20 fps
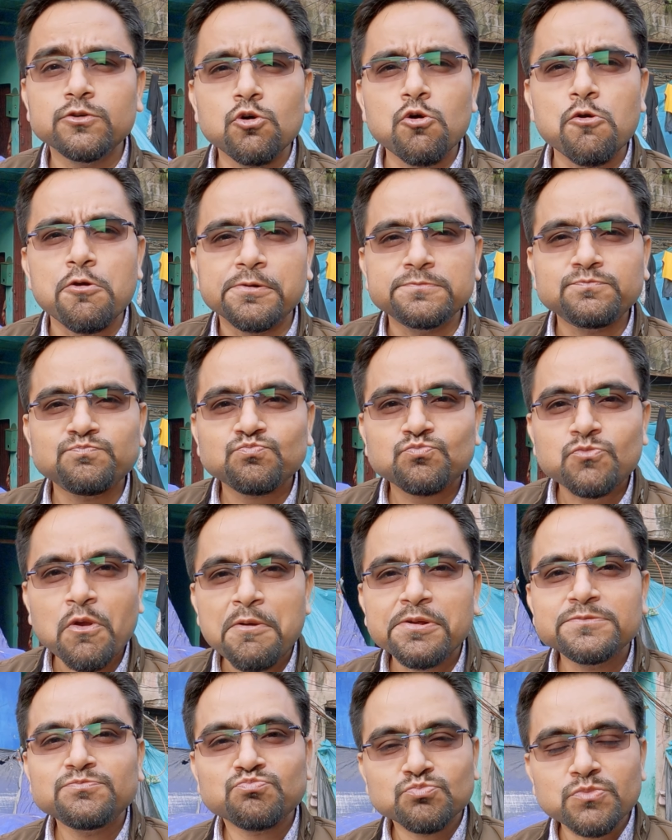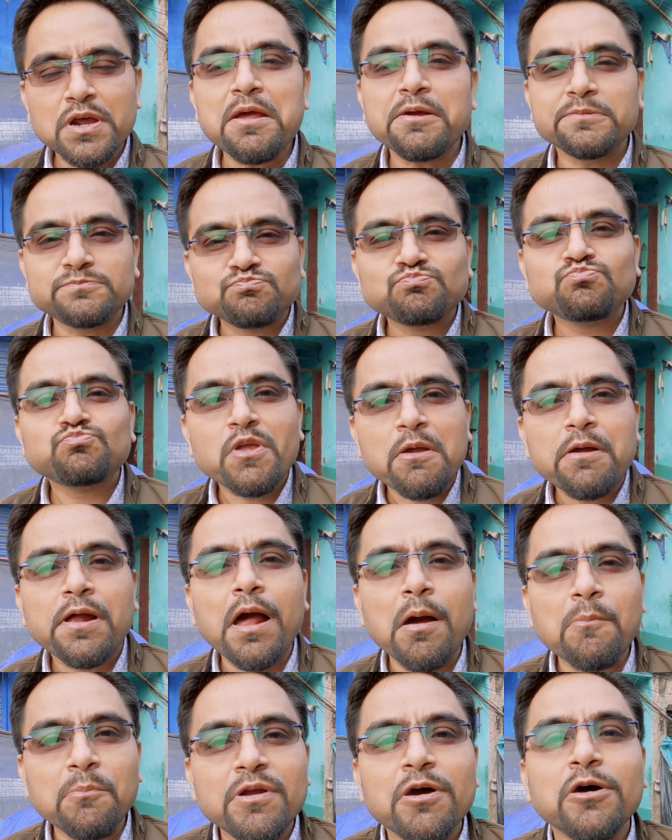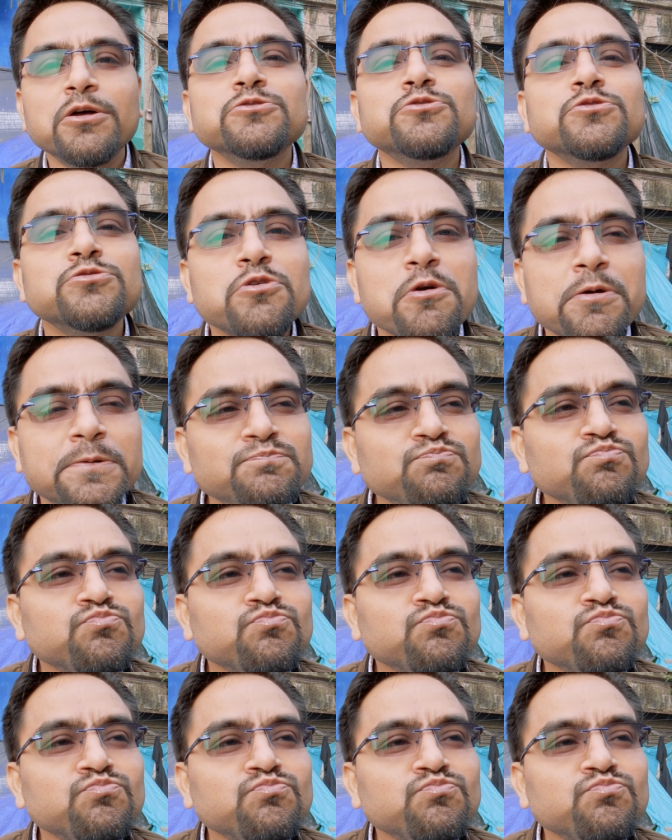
গুড মানে আমরা অন্তত